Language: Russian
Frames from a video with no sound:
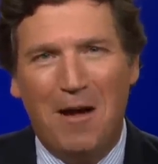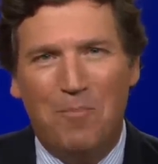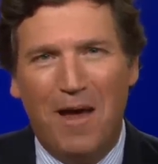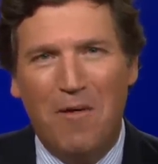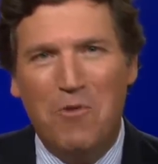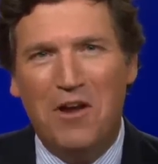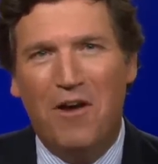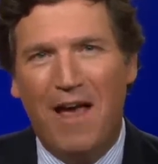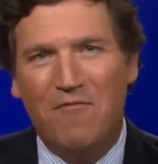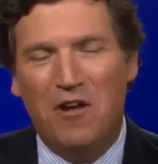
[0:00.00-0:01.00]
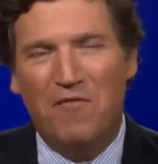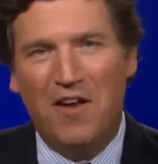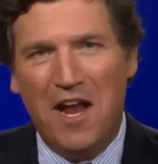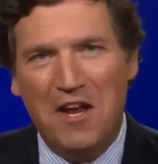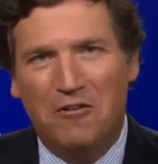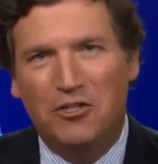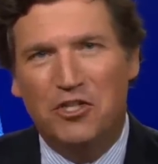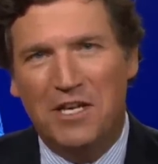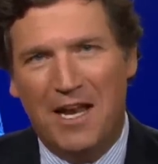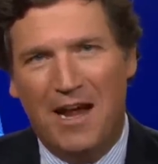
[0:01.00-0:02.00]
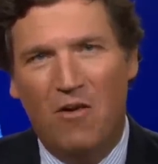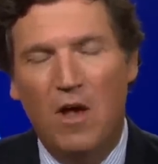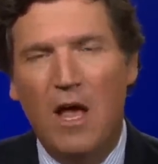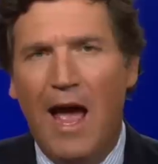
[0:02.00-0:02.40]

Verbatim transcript: и у нас теперь нехватка энергии.